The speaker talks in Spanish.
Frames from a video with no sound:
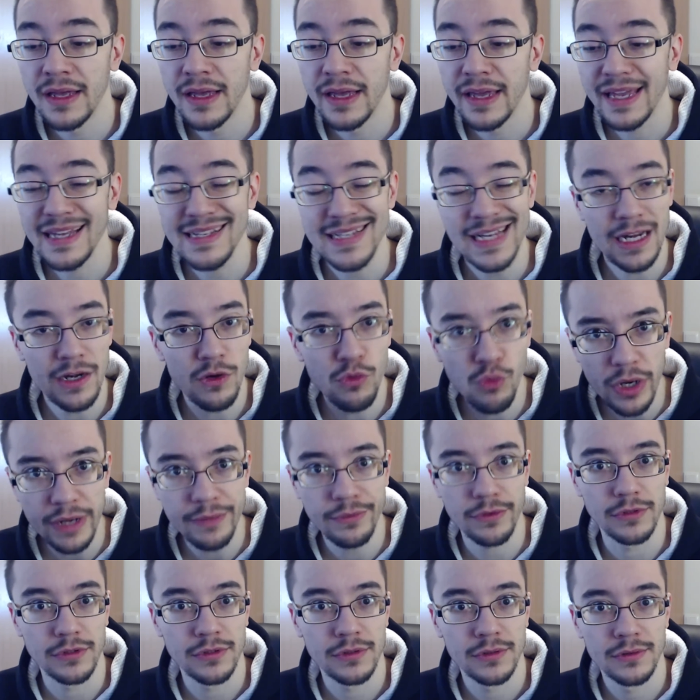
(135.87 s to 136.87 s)
que sean
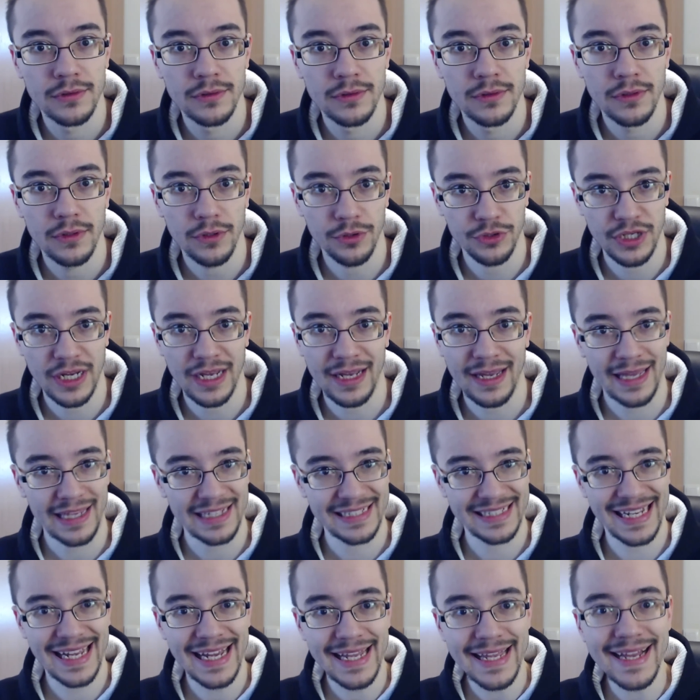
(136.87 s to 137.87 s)
nuevos, o sea, que
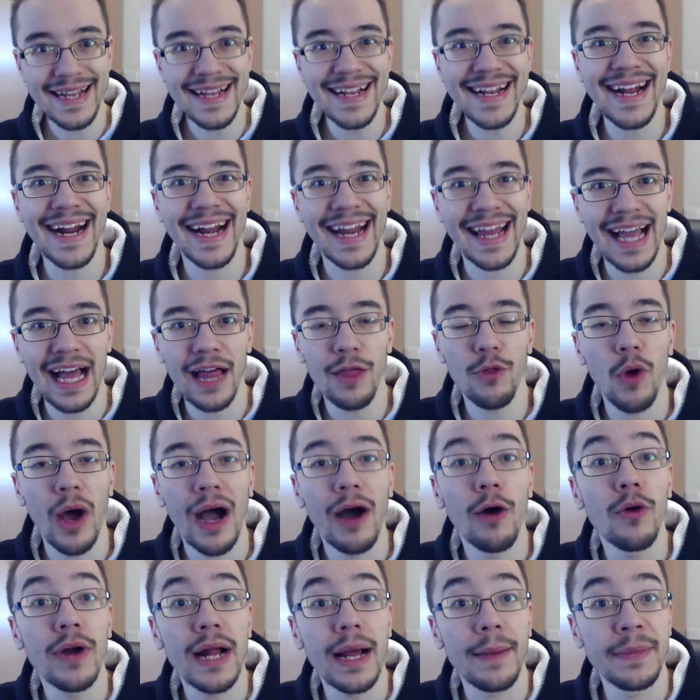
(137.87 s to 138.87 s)
se hayan creado
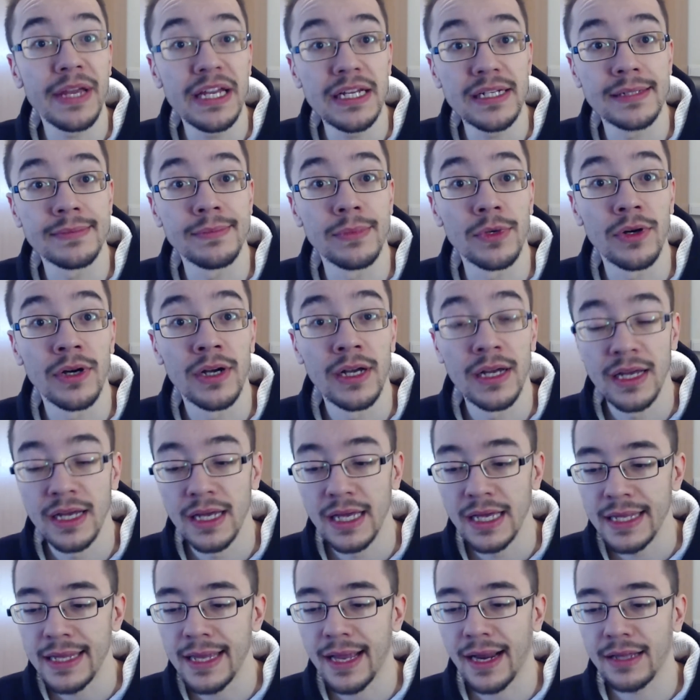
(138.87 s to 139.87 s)
ahora mismo,
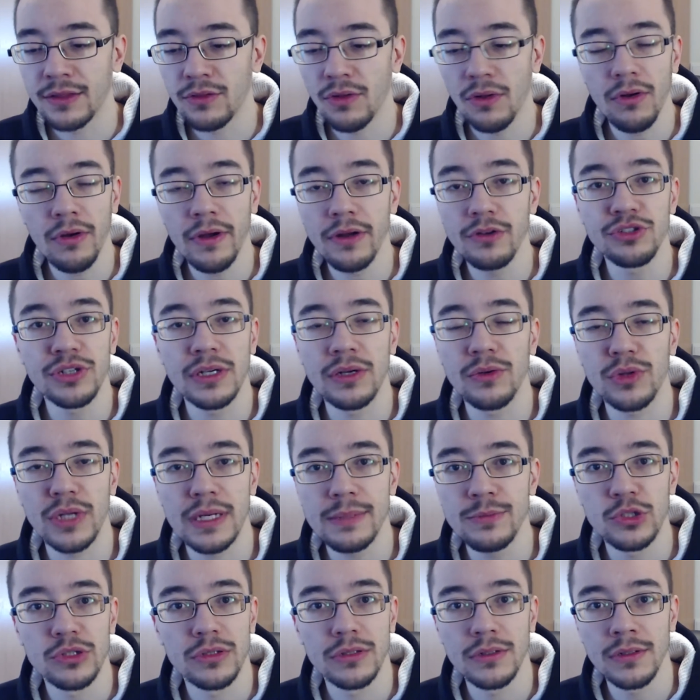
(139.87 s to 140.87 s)
ya que todo lo que nos
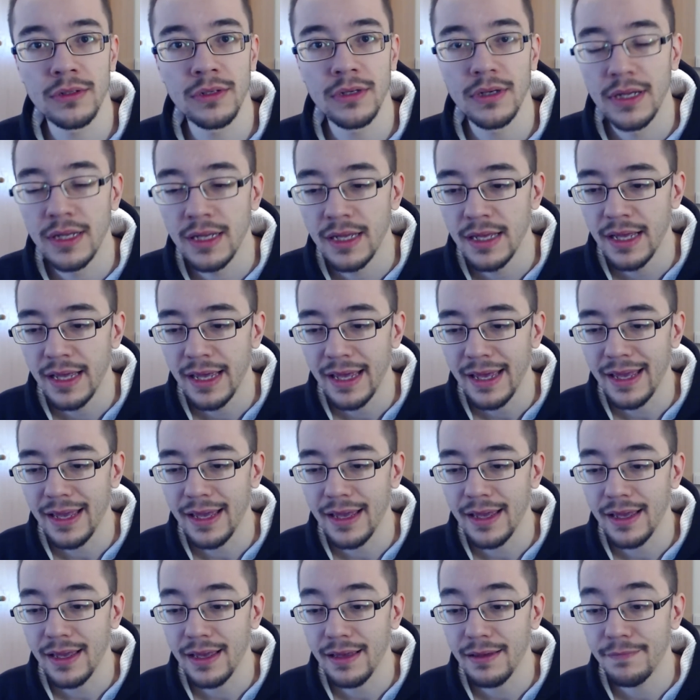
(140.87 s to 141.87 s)
encontramos son
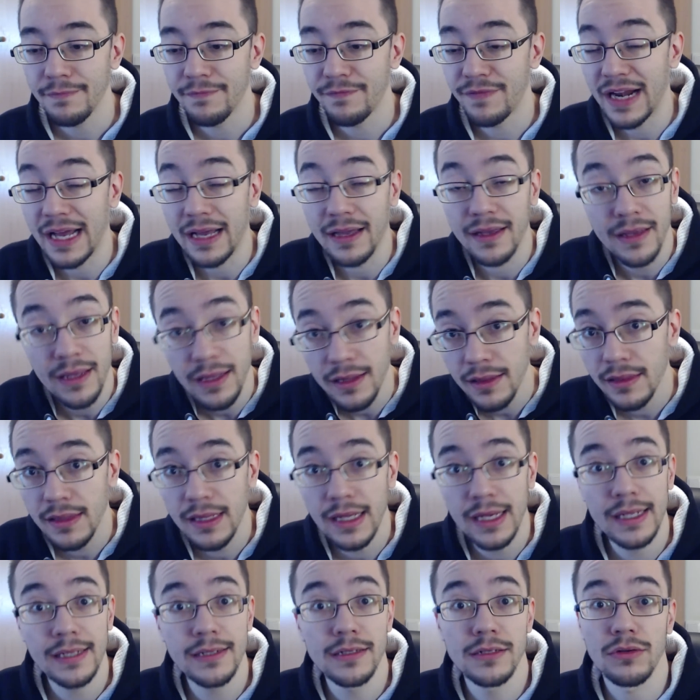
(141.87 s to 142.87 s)
eh,
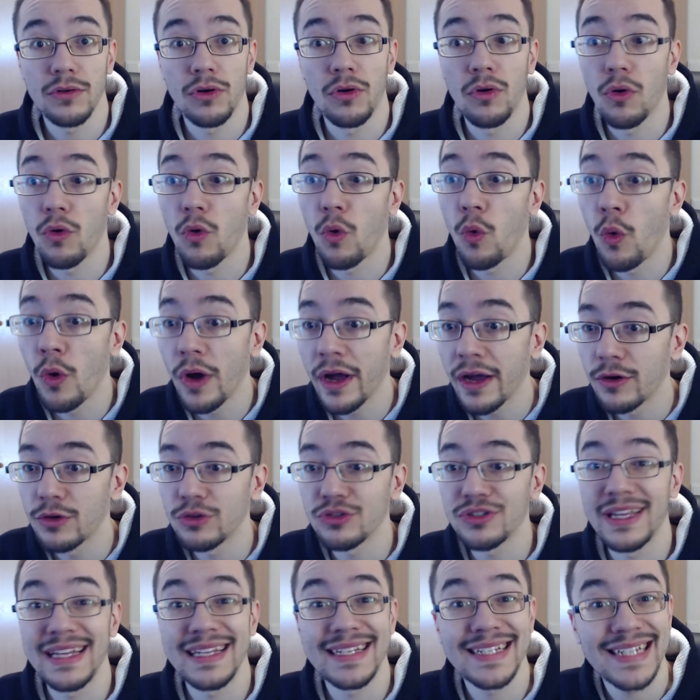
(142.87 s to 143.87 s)
franquicias o
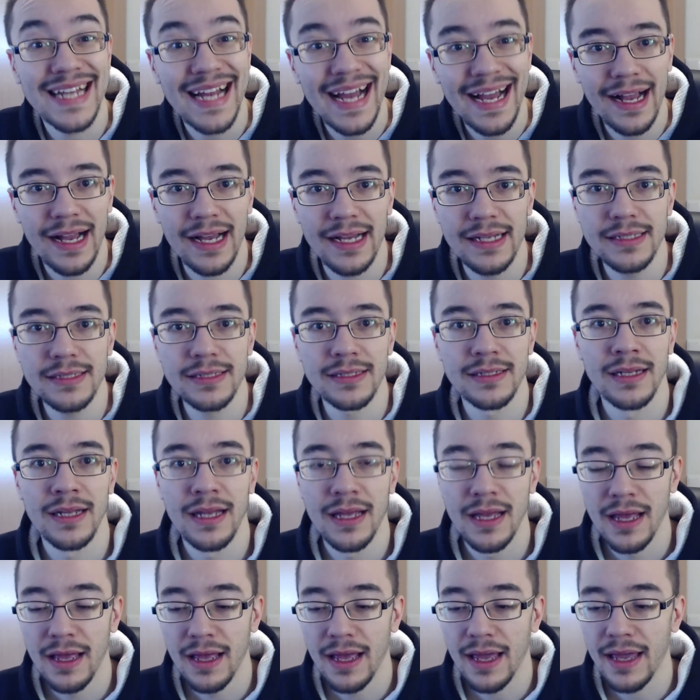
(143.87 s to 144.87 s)
juegos de sagas
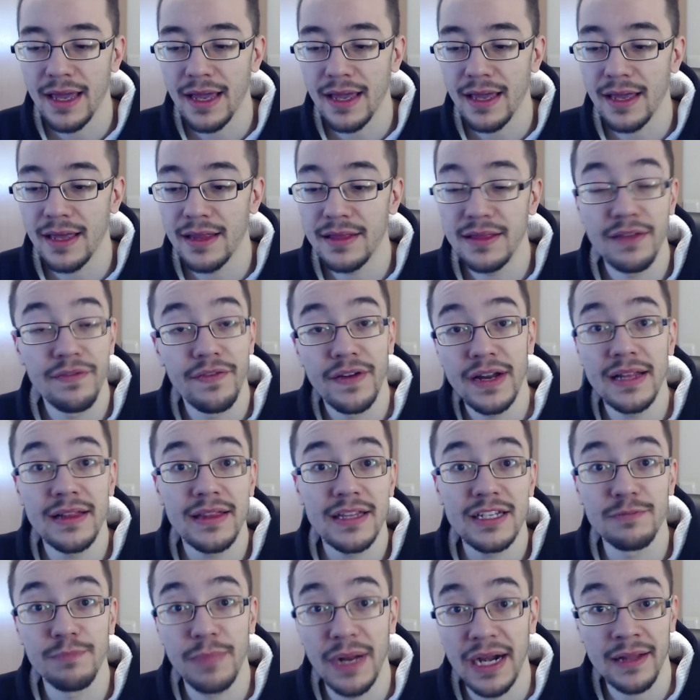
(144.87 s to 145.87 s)
eh, en
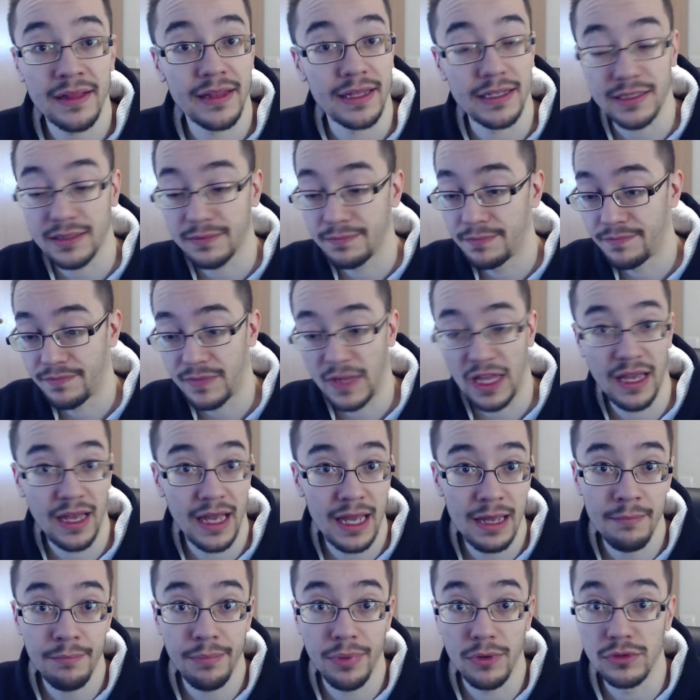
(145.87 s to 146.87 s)
diferentes partes.
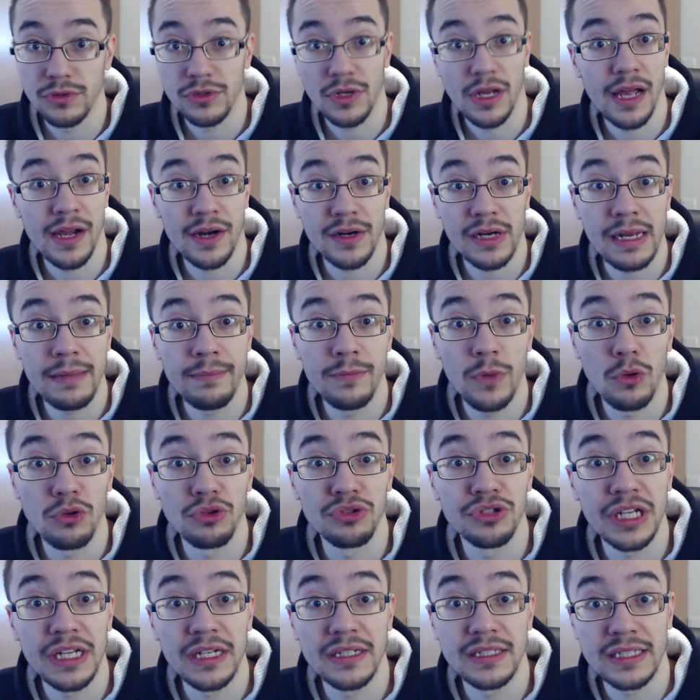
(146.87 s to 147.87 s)
Ejemplos, el Rainbow
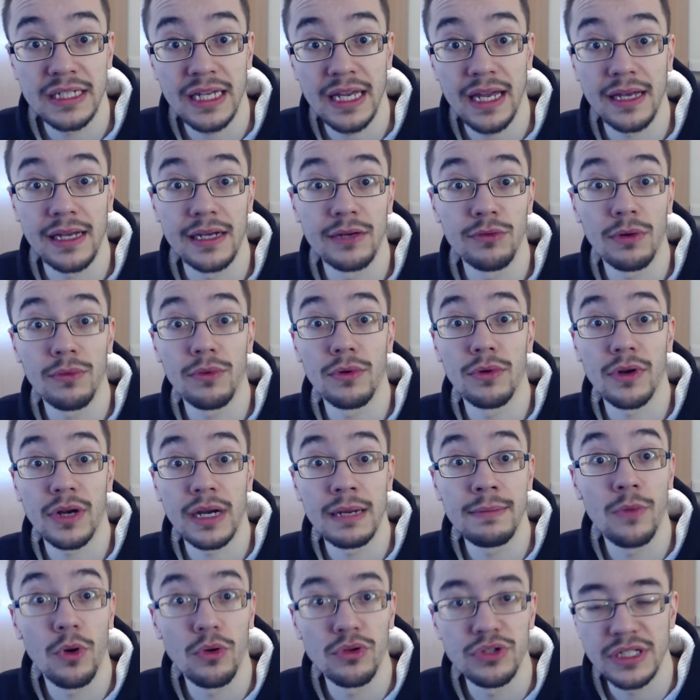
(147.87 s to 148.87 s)
Six Siege, el nuevo
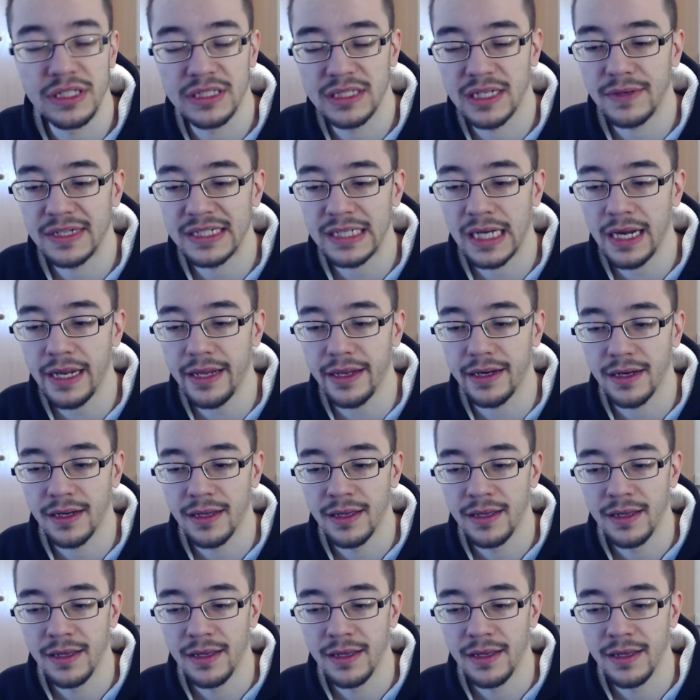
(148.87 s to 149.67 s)
Rainbow Six que va a salir.